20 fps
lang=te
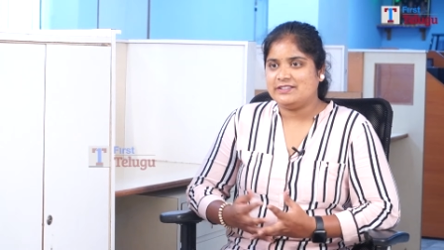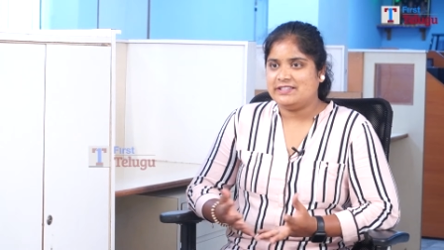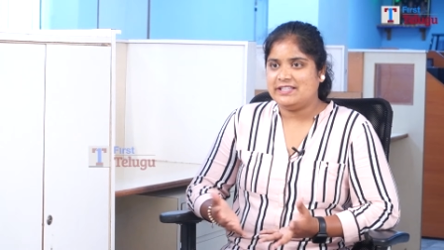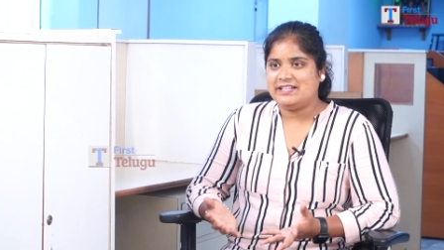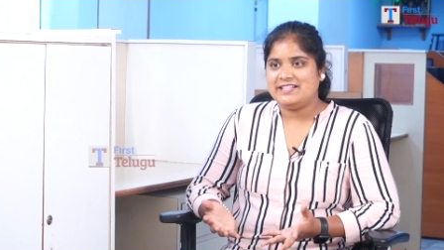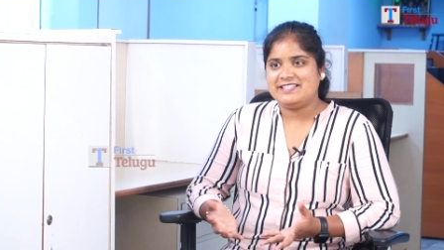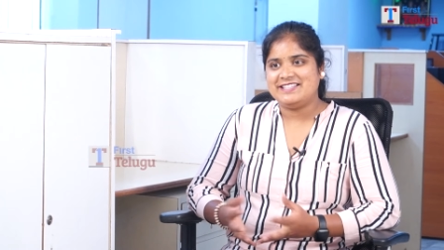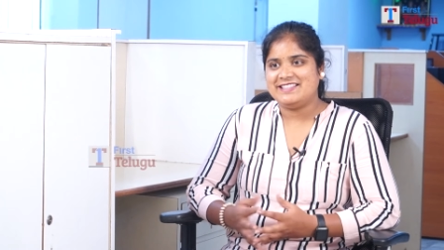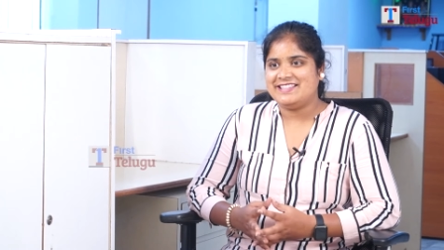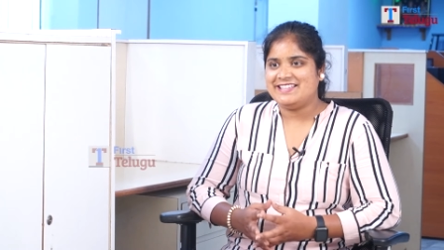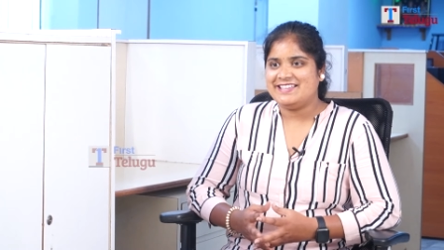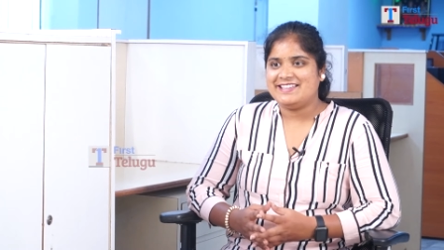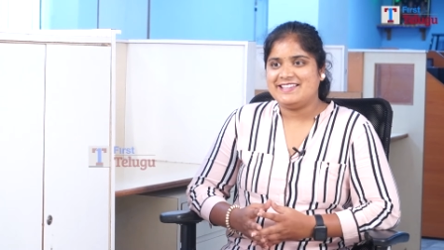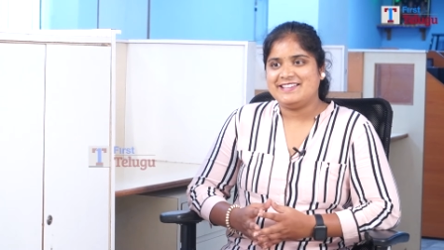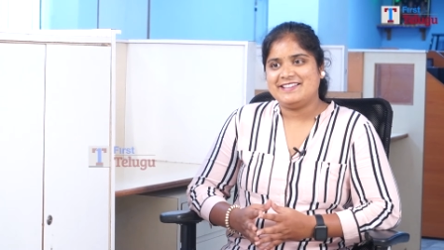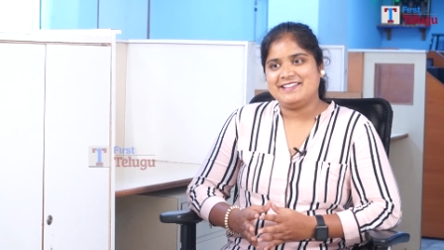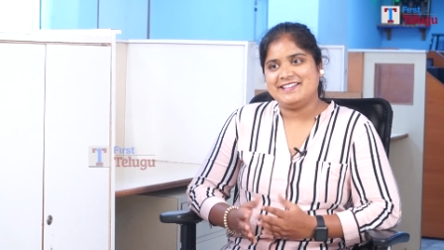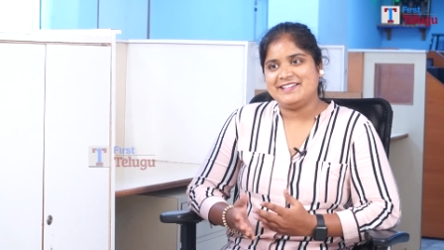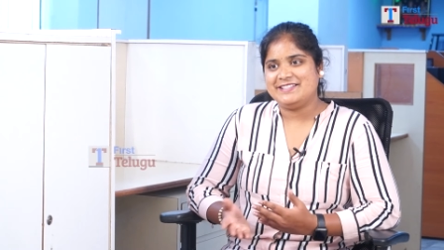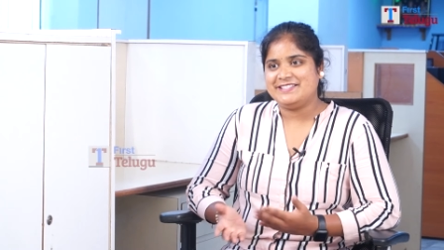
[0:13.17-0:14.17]
తెలిసిందే
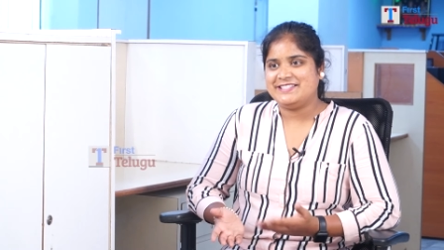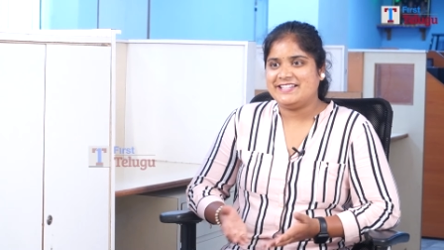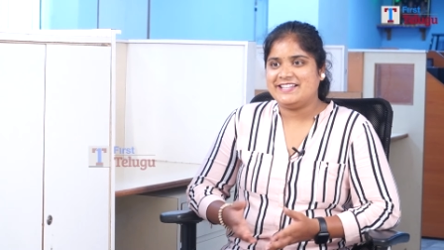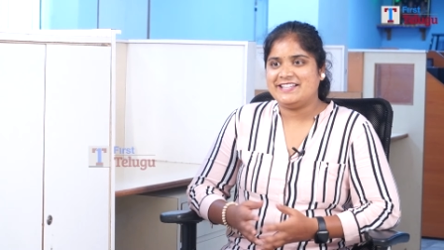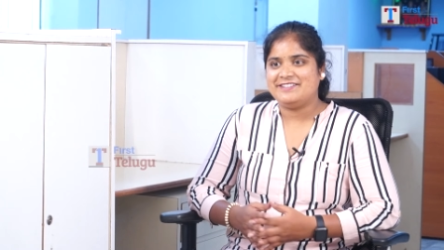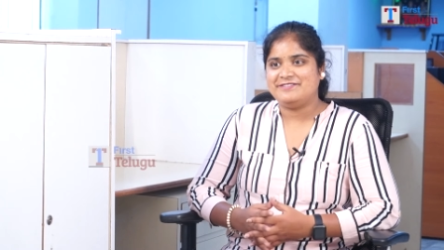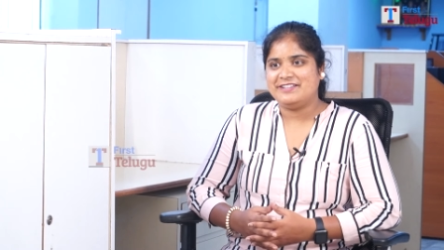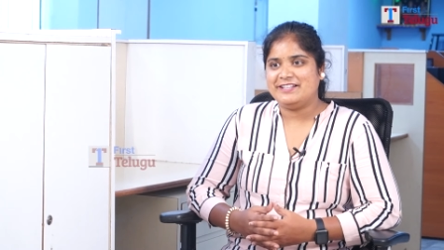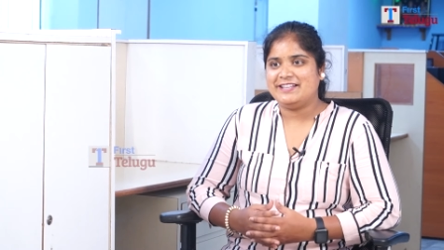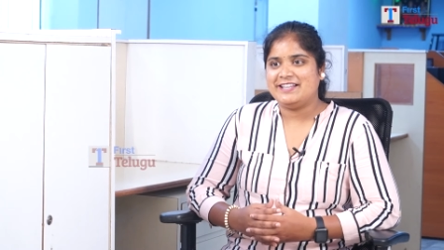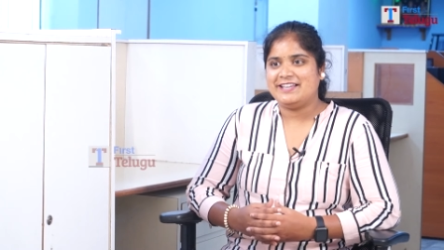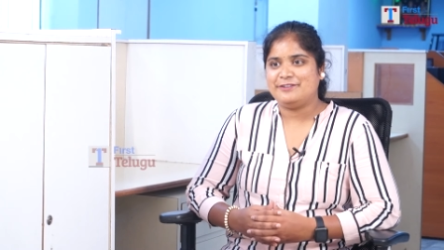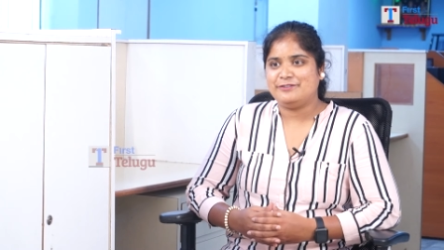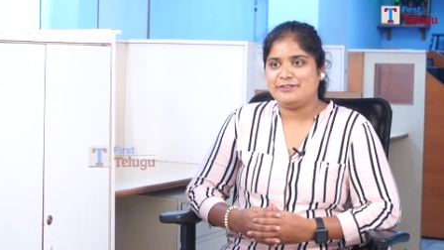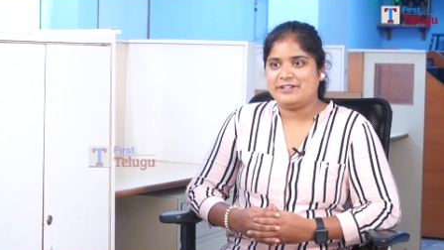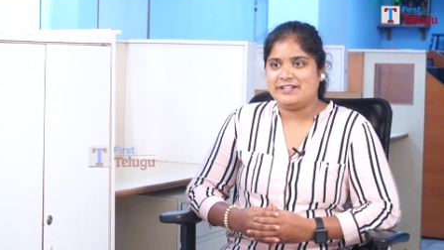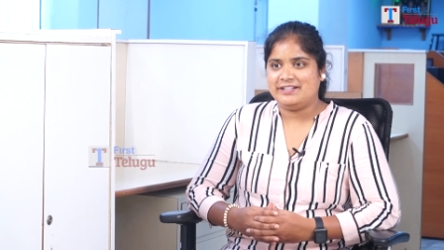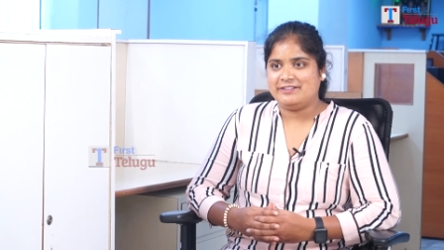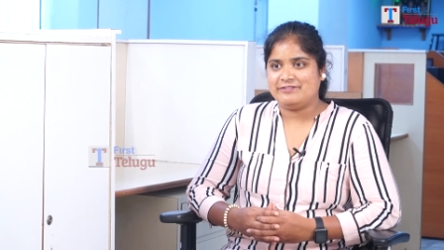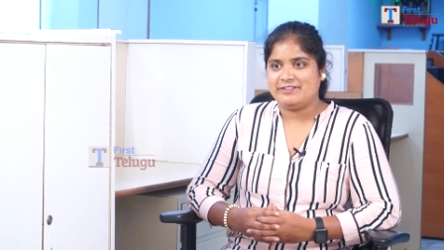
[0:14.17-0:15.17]
జగన్ వెళ్ళారు
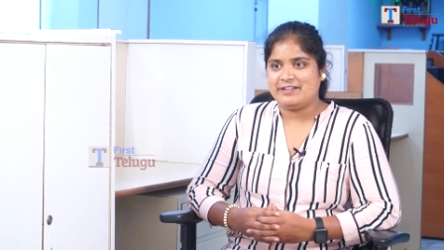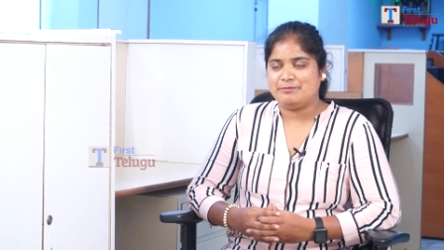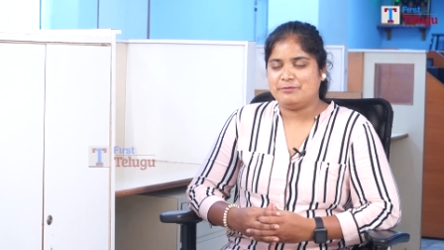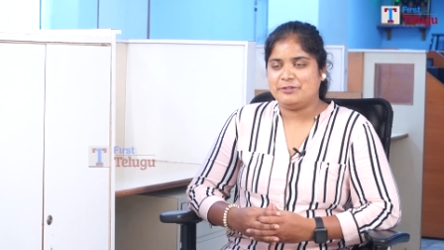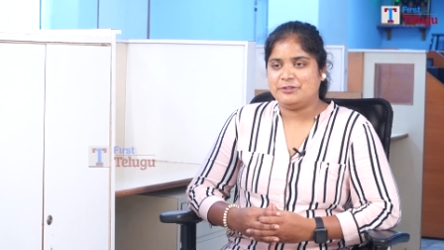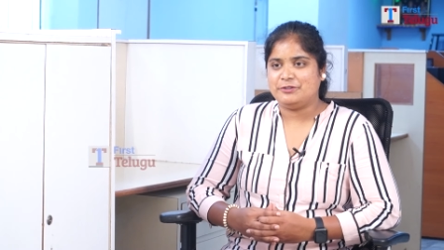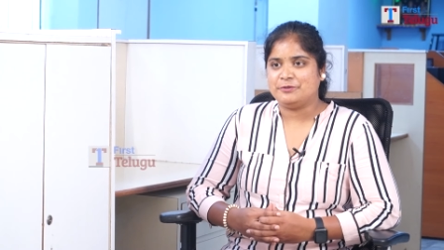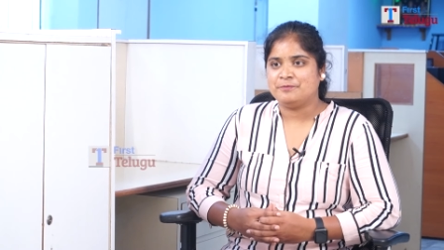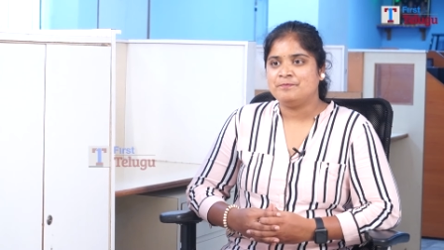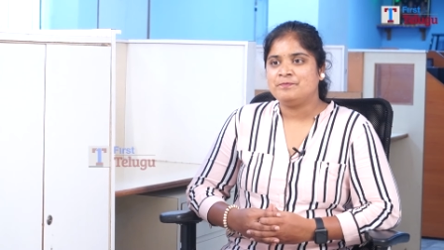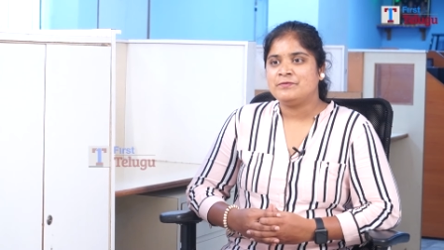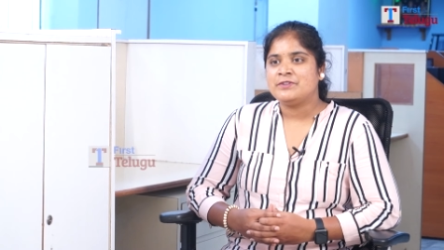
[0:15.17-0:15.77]
ఆయన ఫ్యామిలీతో